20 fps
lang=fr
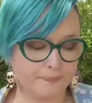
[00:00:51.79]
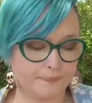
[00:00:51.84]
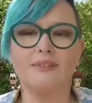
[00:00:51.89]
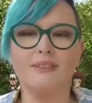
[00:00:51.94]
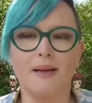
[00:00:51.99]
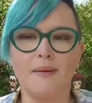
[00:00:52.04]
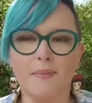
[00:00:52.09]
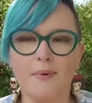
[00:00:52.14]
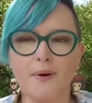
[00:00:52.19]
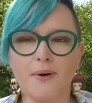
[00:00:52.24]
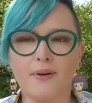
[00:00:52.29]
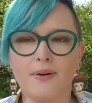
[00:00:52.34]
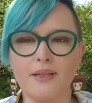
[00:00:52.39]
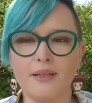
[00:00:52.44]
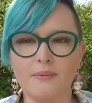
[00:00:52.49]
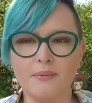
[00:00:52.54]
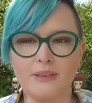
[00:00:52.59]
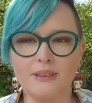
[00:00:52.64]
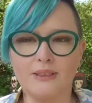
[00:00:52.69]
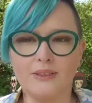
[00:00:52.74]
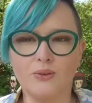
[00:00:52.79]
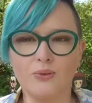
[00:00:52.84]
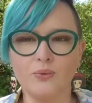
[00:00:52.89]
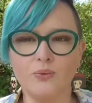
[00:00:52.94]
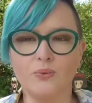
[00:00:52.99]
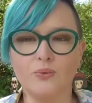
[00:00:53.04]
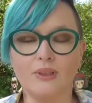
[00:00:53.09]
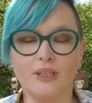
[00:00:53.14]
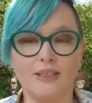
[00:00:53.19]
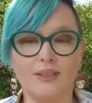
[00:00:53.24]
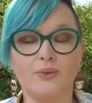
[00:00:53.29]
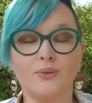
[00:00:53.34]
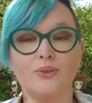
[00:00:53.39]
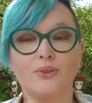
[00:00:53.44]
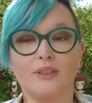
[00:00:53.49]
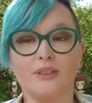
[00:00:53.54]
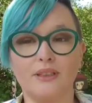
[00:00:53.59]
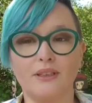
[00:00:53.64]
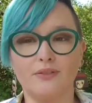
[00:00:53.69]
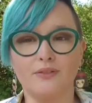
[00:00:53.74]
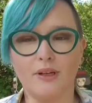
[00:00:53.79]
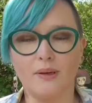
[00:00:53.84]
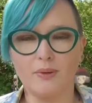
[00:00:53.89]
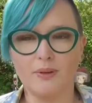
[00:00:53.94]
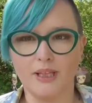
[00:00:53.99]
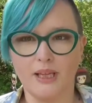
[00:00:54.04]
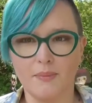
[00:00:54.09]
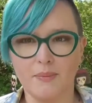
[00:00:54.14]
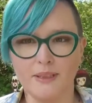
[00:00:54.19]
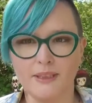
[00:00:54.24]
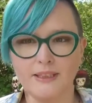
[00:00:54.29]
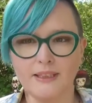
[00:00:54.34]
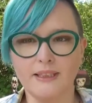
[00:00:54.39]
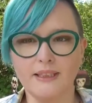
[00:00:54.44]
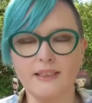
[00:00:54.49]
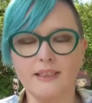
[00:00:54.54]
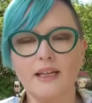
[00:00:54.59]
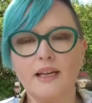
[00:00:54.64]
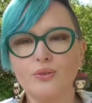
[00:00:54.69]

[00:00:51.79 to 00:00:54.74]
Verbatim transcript: D'abord, les missions d'Action Santé Femmes en Arménie.